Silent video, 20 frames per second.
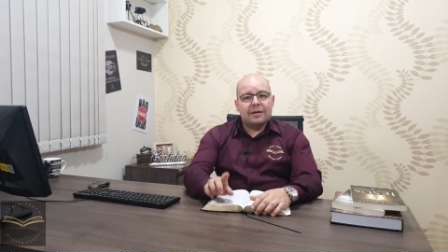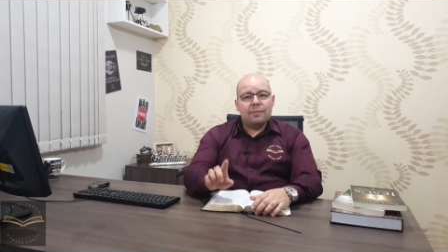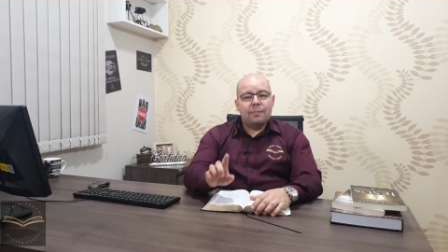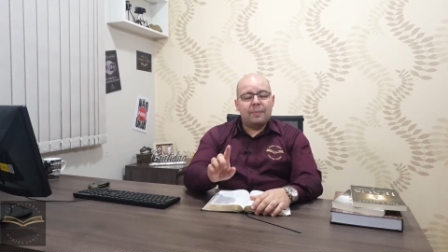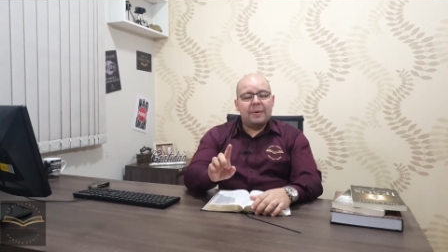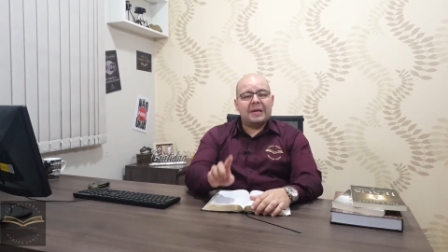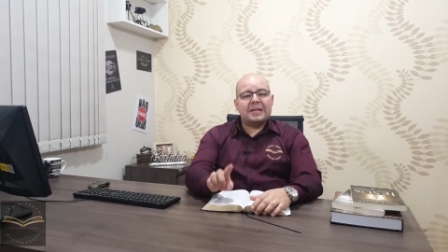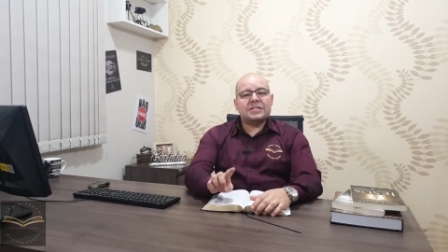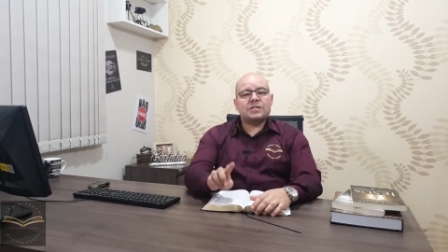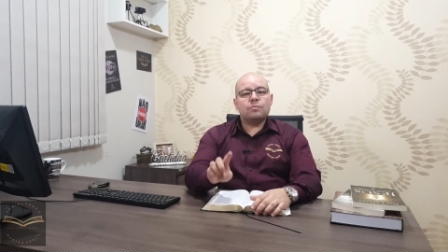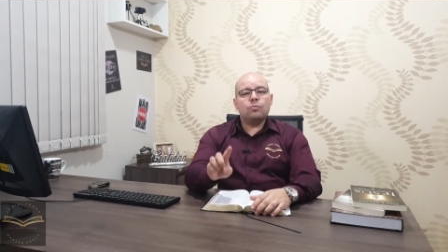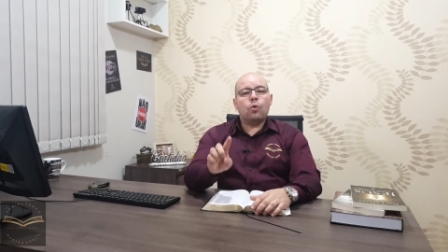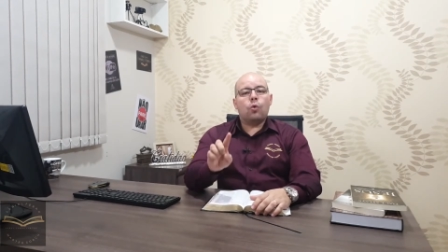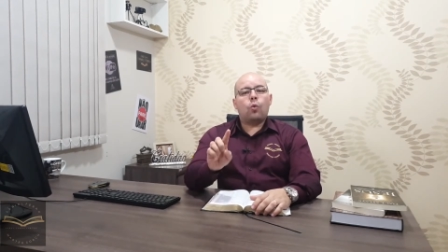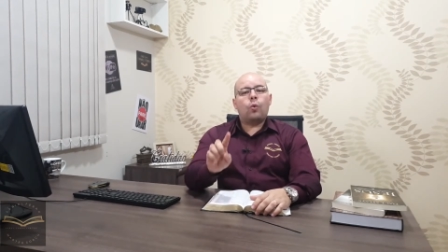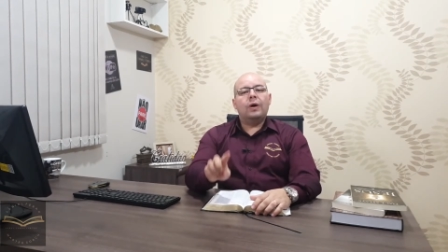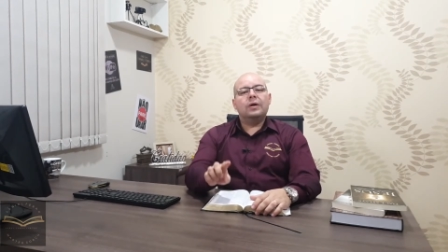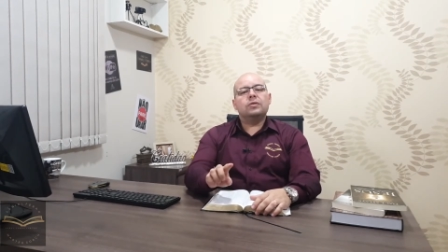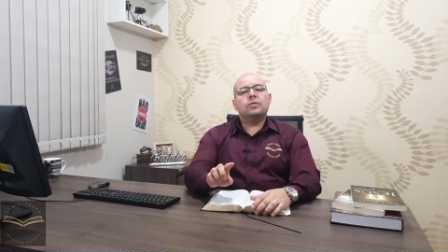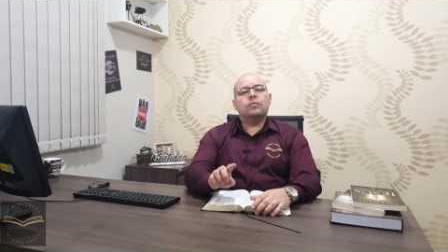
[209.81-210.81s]

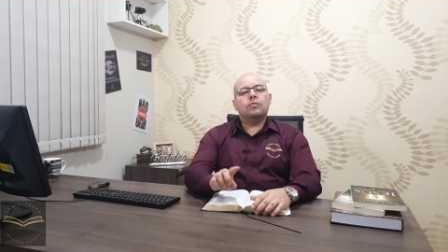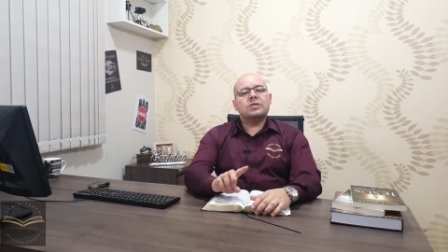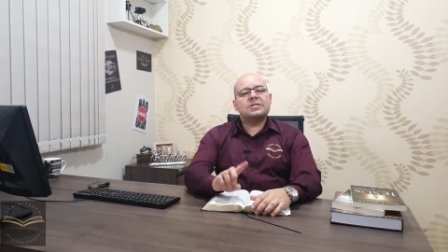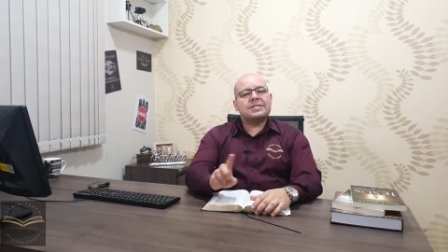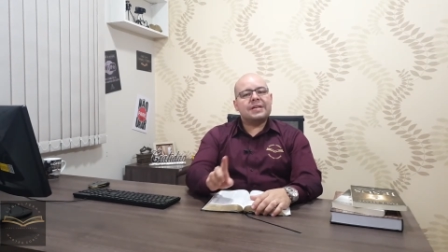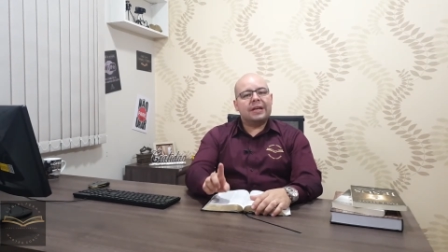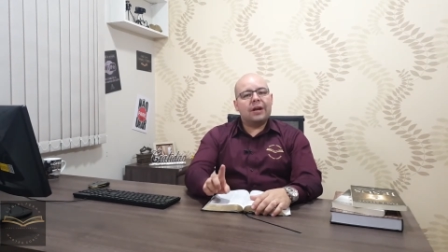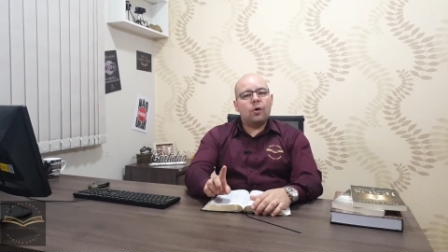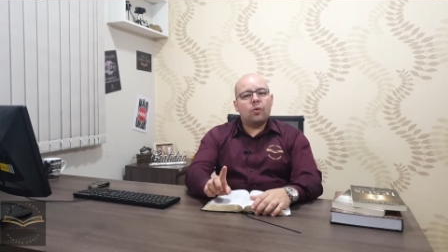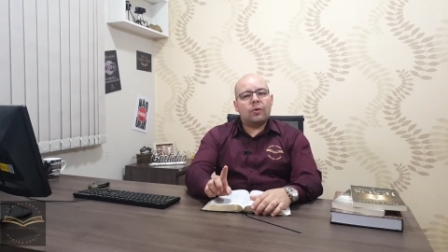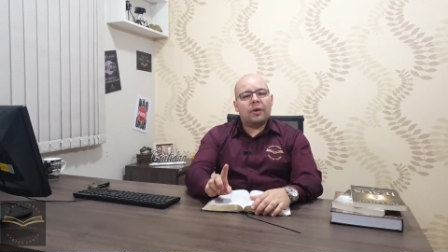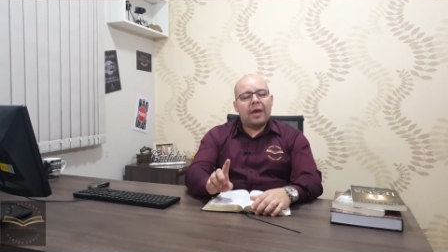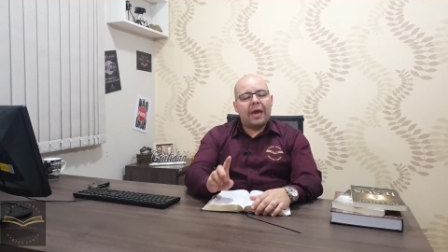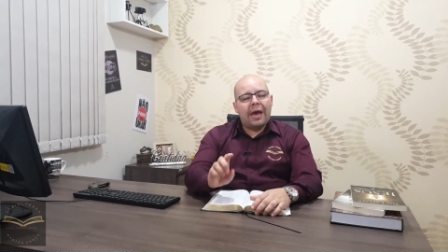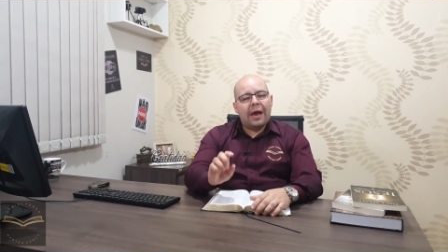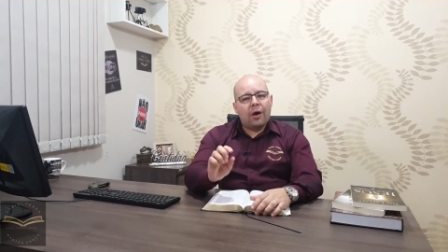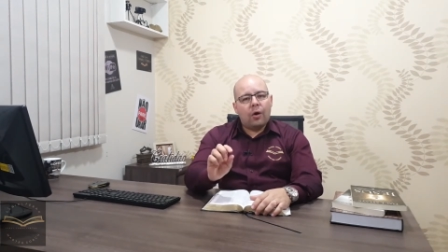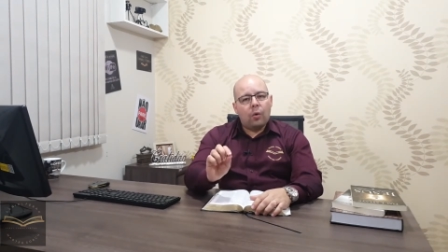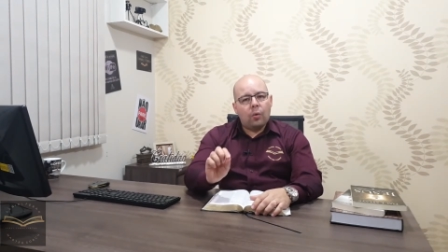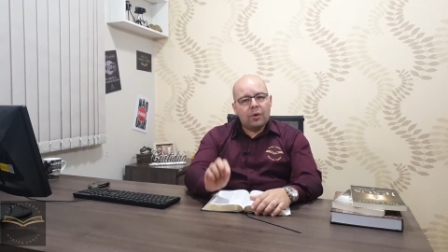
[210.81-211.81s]
Mesmo quando você não
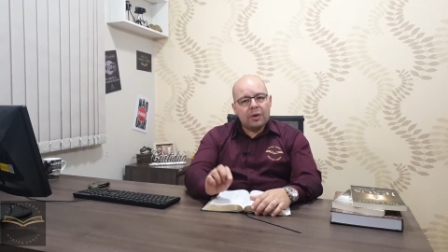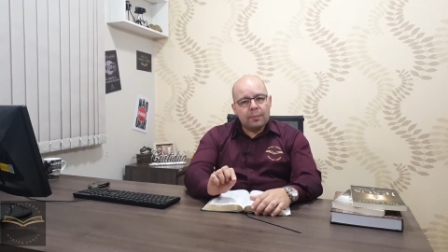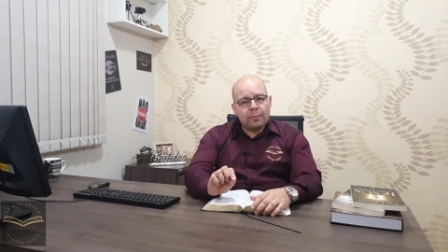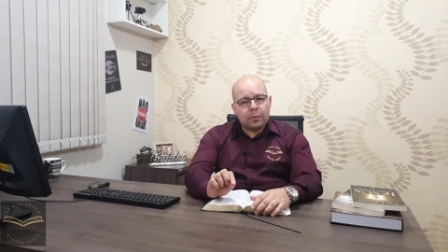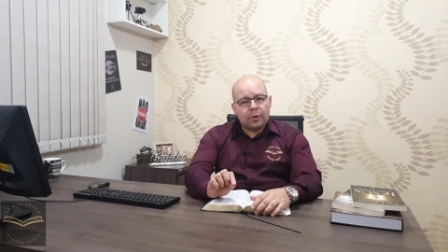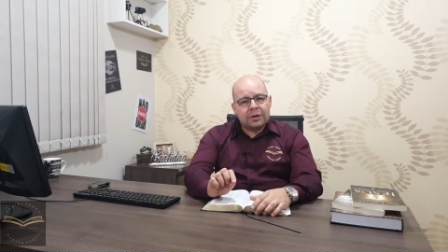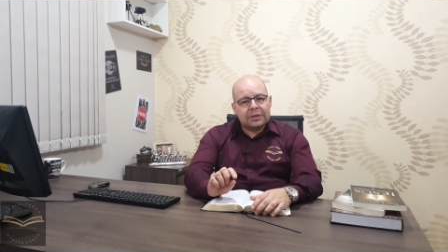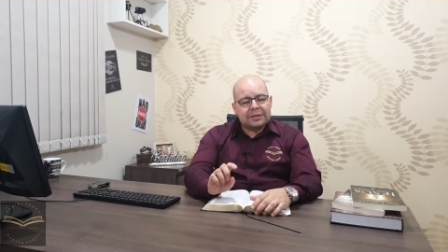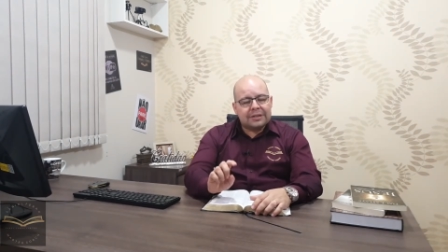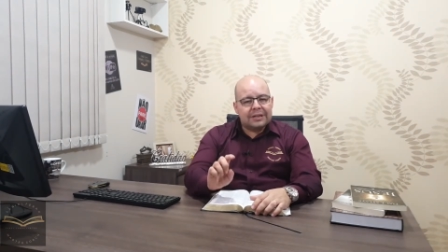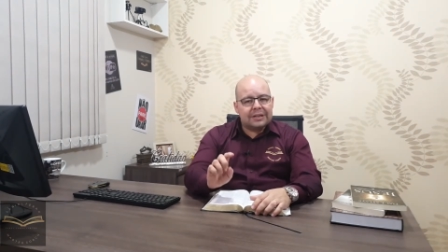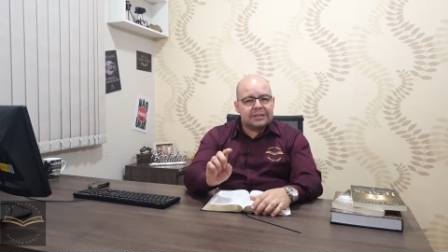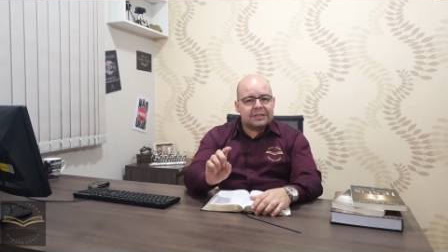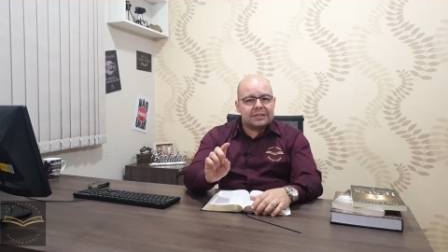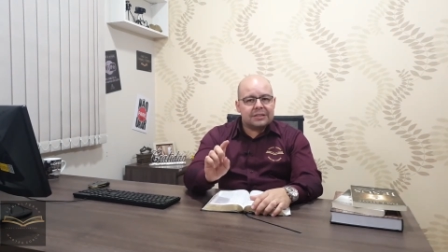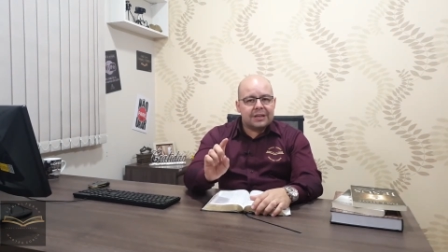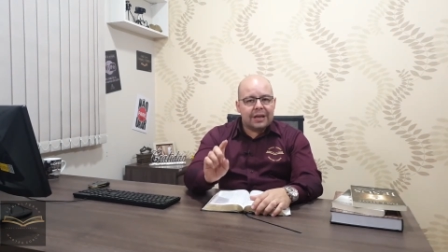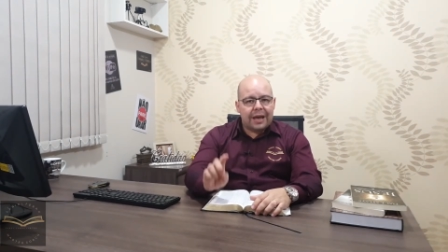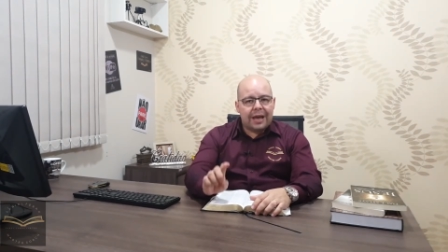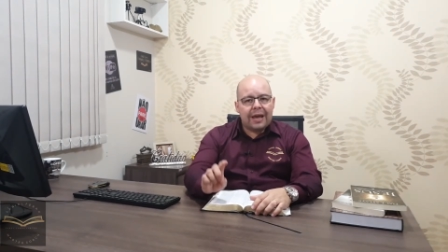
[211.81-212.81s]
quer, o
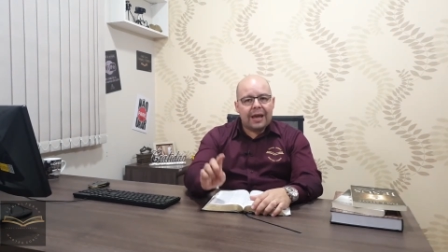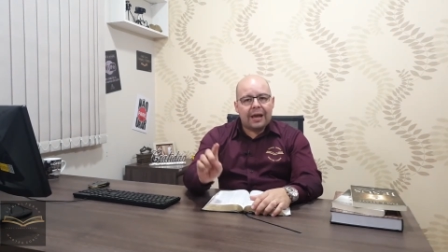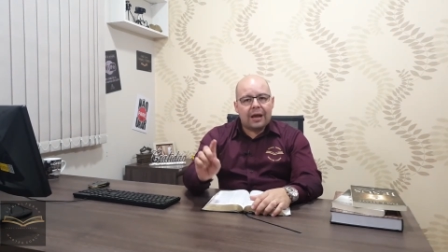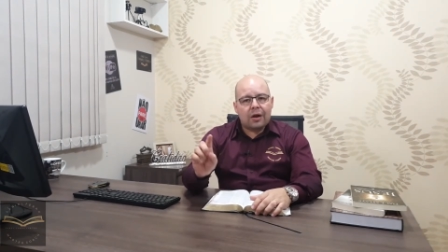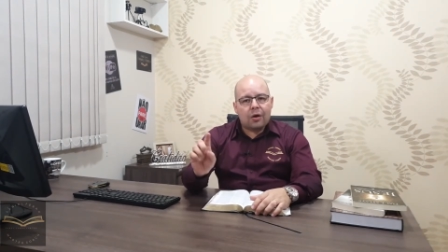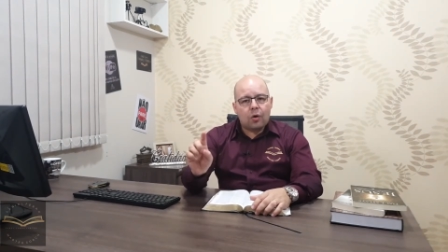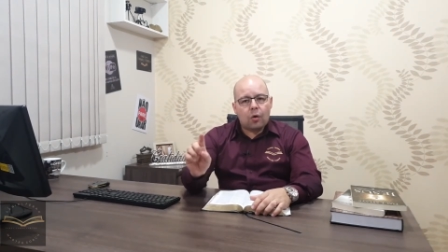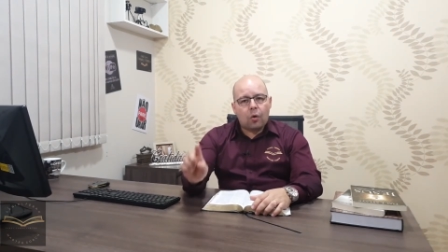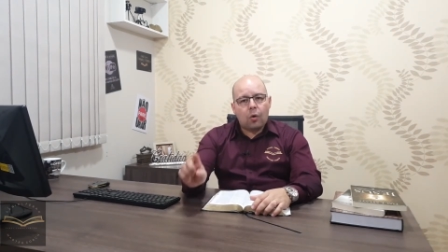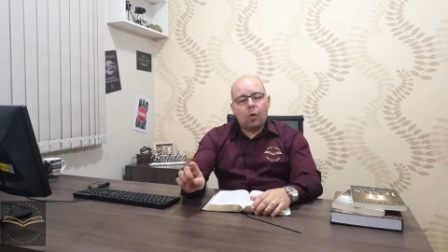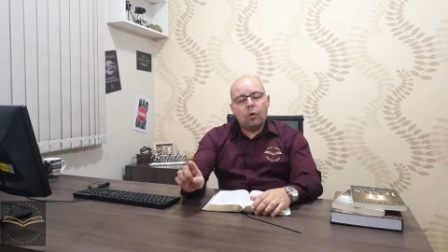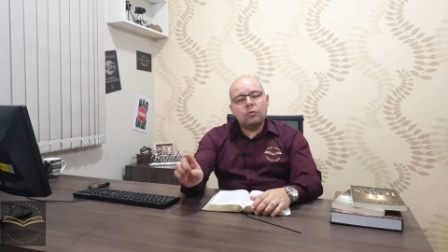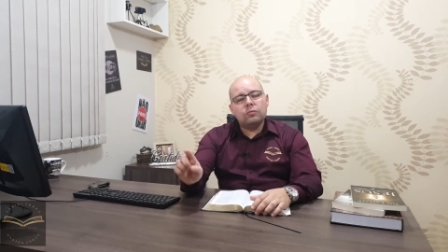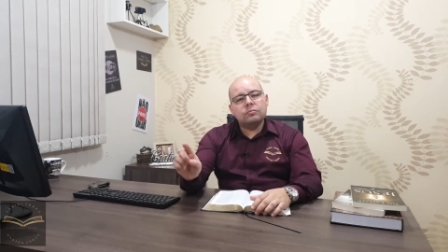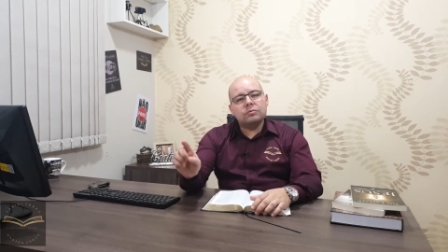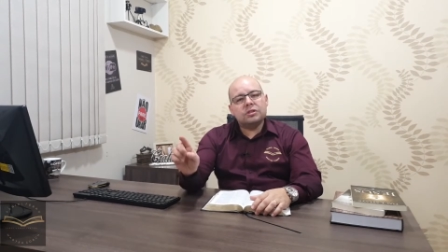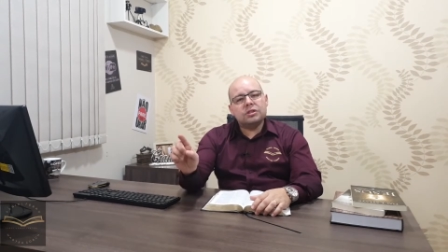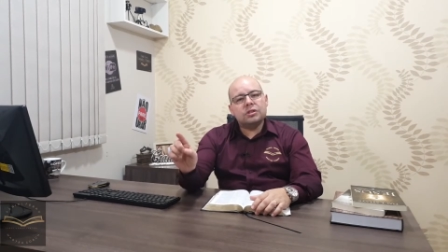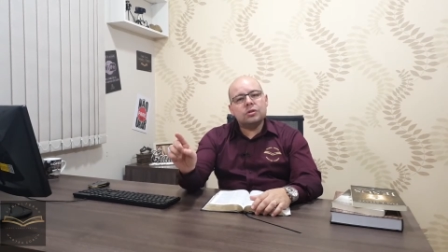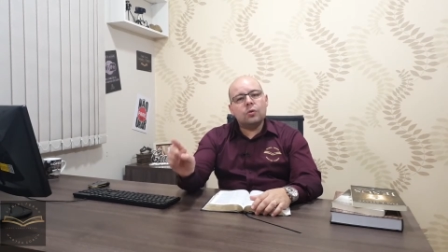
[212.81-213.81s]
importante é
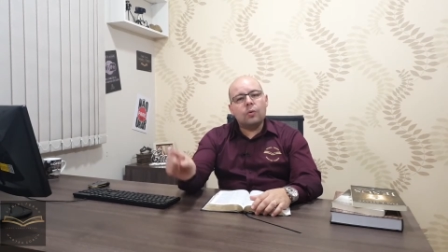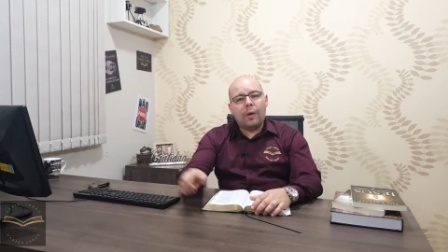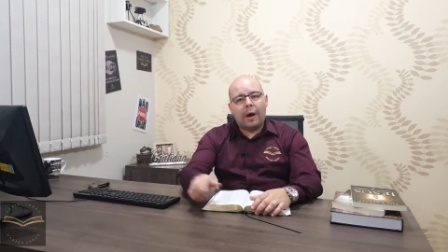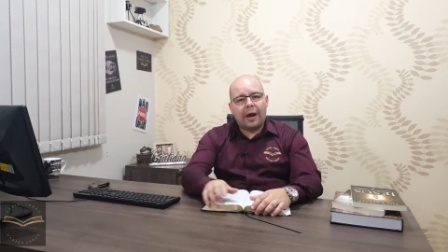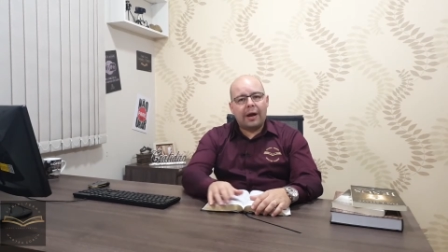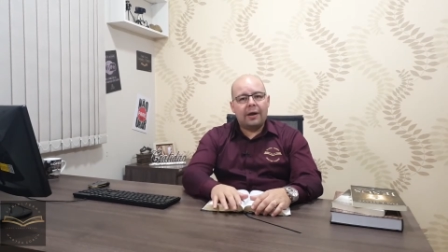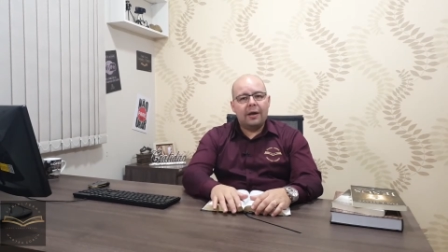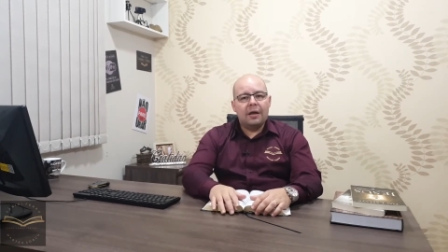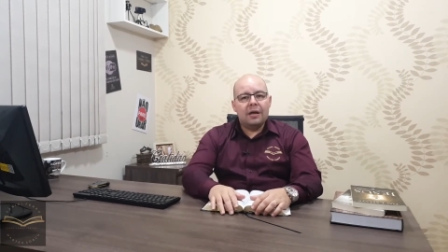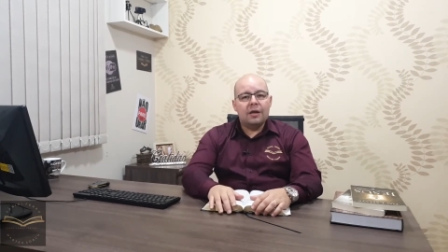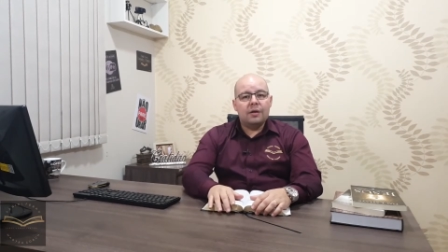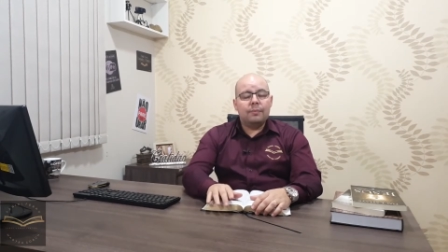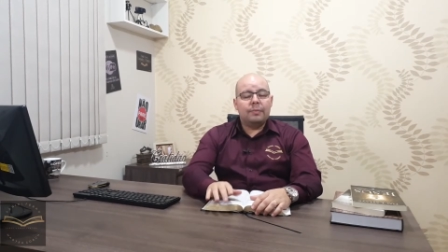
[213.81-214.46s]
continuar.